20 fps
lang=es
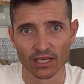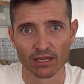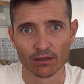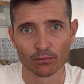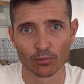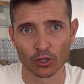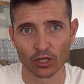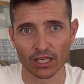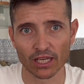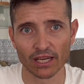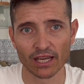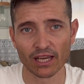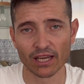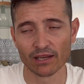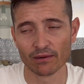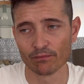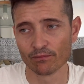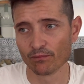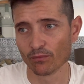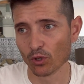
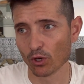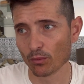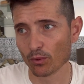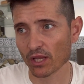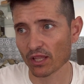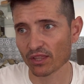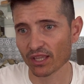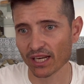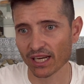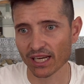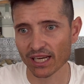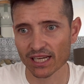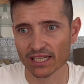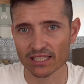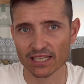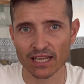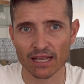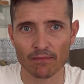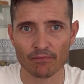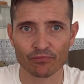Porque lo voy a hacer en
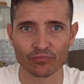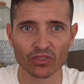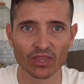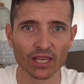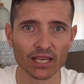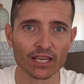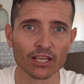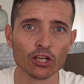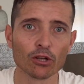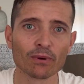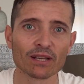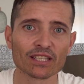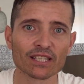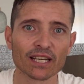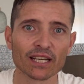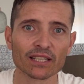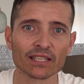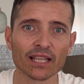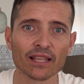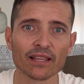casa y no va a
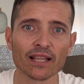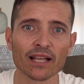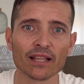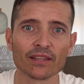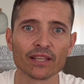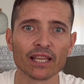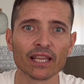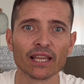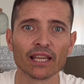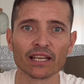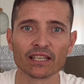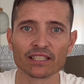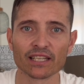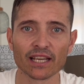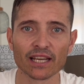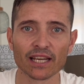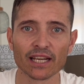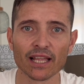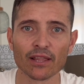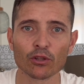ser nada de
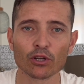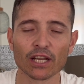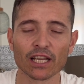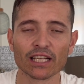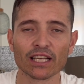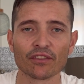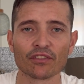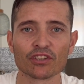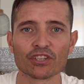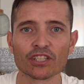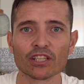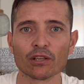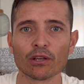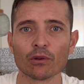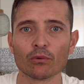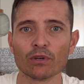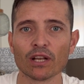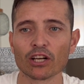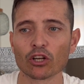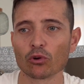exagerado que necesite
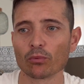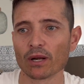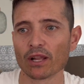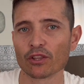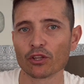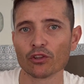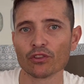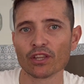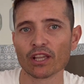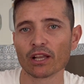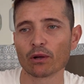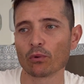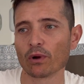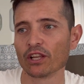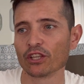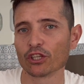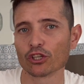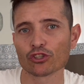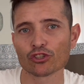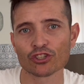una recuperación de
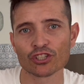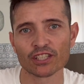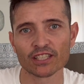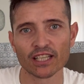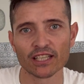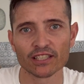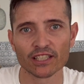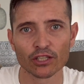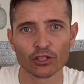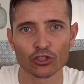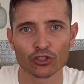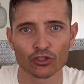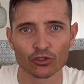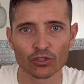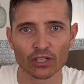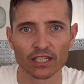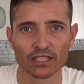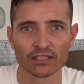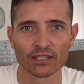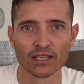48 o 72
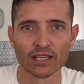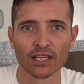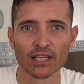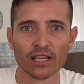horas.